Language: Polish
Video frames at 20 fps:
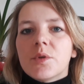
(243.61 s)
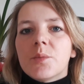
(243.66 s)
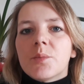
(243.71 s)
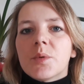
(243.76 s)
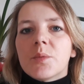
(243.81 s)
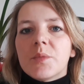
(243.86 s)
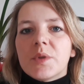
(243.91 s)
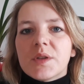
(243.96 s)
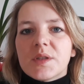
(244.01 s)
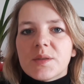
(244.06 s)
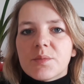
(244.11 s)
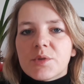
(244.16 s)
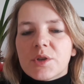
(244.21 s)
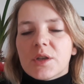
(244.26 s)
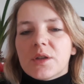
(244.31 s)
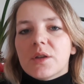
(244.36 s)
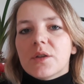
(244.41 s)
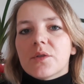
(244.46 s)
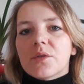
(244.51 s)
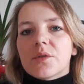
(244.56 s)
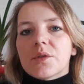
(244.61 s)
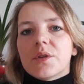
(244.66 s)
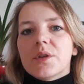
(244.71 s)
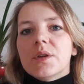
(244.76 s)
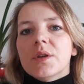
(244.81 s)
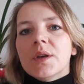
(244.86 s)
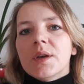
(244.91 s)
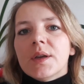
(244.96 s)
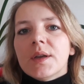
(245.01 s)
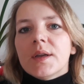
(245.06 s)
i pomiędzy przednie
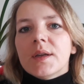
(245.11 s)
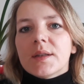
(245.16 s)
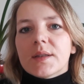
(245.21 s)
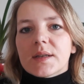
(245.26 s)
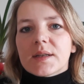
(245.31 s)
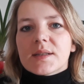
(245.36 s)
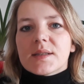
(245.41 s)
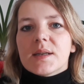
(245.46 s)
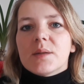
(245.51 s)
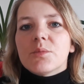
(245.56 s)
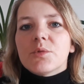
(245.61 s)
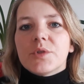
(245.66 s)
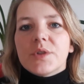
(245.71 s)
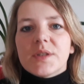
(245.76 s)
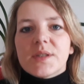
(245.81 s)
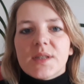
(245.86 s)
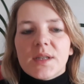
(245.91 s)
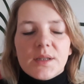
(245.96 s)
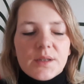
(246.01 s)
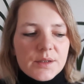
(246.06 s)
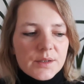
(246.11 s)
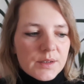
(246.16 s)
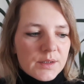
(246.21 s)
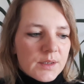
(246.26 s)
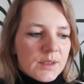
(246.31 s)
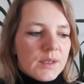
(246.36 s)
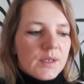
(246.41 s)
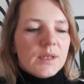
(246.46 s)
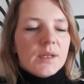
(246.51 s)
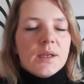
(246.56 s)
nogi, tak samo niestety
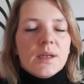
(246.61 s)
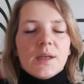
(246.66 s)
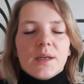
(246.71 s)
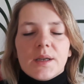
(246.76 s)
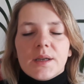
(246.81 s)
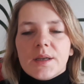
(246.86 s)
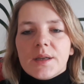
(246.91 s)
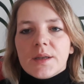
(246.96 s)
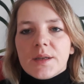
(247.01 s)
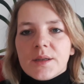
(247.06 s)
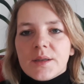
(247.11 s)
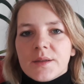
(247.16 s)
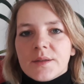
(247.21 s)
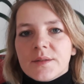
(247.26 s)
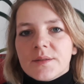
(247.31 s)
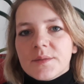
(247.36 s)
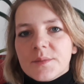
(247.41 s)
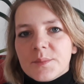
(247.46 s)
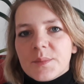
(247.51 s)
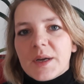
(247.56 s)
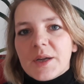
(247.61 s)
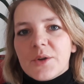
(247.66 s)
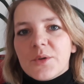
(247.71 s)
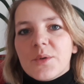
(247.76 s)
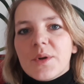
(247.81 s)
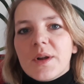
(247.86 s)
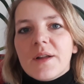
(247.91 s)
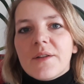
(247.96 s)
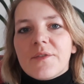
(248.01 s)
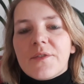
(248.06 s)
e,
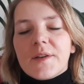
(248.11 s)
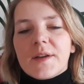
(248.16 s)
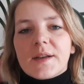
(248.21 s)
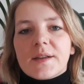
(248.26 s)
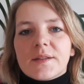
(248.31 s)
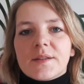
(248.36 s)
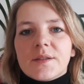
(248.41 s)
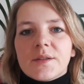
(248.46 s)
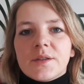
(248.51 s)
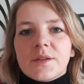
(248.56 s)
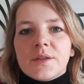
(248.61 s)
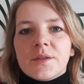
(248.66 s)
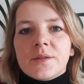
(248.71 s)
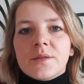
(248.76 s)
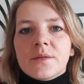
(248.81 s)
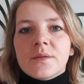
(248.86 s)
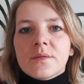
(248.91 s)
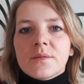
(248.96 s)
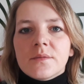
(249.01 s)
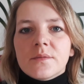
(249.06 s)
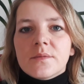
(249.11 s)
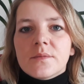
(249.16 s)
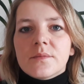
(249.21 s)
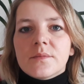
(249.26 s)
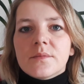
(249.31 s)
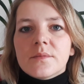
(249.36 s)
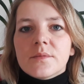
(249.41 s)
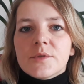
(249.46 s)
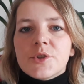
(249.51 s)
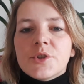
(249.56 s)
mają efekt e,
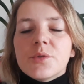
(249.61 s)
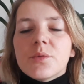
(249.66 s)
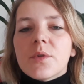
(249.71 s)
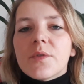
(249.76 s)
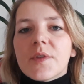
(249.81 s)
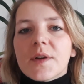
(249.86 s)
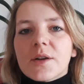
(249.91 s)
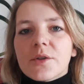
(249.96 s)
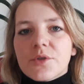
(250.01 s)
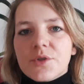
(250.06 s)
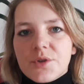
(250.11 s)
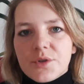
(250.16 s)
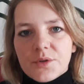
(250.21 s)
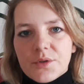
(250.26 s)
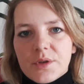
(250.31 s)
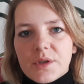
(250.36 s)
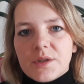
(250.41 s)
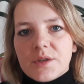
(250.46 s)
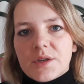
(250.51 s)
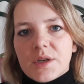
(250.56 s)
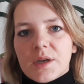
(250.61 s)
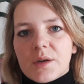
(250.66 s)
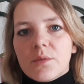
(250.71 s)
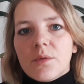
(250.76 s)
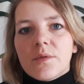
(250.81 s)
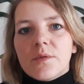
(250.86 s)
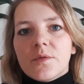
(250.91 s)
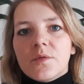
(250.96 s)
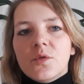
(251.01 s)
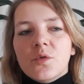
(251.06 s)
siłowego ściągnięcia
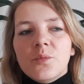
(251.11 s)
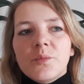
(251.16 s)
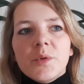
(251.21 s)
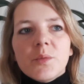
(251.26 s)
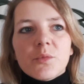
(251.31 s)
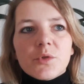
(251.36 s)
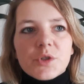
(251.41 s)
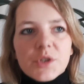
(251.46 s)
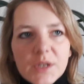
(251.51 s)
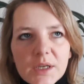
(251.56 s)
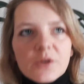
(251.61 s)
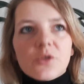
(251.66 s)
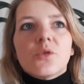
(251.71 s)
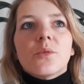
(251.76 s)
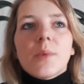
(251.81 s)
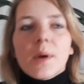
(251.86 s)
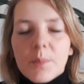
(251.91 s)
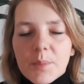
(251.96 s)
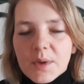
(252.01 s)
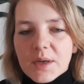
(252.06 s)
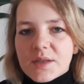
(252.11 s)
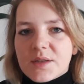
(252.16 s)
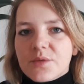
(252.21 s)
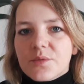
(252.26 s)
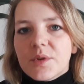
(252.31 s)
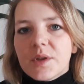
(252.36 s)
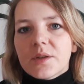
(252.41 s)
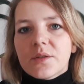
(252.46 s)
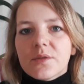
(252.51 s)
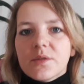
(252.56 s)
głowy w dół. Mimo, że ta guma
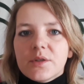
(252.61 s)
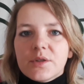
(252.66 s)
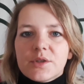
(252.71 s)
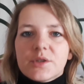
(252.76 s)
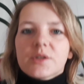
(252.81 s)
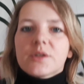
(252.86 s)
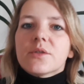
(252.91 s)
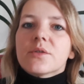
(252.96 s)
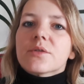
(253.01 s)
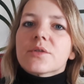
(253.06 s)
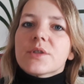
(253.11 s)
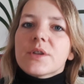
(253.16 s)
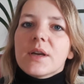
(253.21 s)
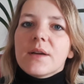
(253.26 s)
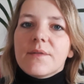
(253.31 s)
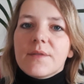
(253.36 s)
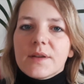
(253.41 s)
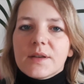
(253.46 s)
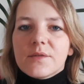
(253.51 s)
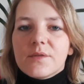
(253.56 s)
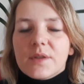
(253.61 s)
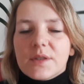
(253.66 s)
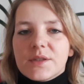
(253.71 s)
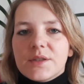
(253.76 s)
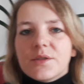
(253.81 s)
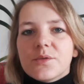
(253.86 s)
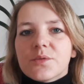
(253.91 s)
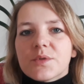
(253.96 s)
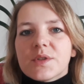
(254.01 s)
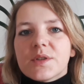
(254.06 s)
pracuje, to jeszcze gorszy efekt
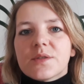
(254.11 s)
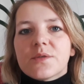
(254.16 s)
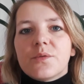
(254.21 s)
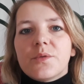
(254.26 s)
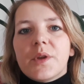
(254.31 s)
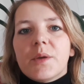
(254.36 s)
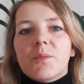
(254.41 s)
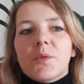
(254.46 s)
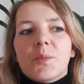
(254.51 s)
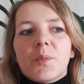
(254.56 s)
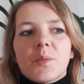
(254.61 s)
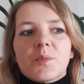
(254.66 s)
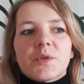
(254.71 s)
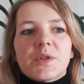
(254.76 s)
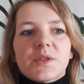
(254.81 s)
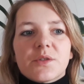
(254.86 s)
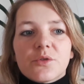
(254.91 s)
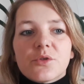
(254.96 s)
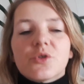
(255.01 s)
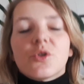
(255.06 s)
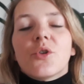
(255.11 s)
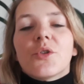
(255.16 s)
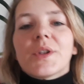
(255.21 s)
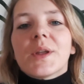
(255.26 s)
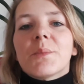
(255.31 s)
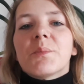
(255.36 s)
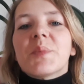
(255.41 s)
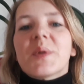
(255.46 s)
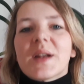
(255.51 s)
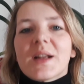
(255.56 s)
właśnie uzyskujemy poprzez to, że
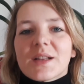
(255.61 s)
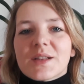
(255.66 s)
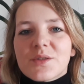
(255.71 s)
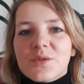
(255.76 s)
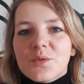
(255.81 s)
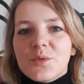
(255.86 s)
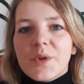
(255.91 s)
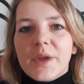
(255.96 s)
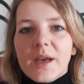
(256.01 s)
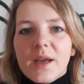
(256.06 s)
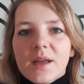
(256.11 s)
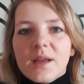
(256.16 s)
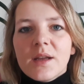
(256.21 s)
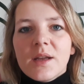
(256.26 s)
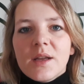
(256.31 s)
ona pracuje,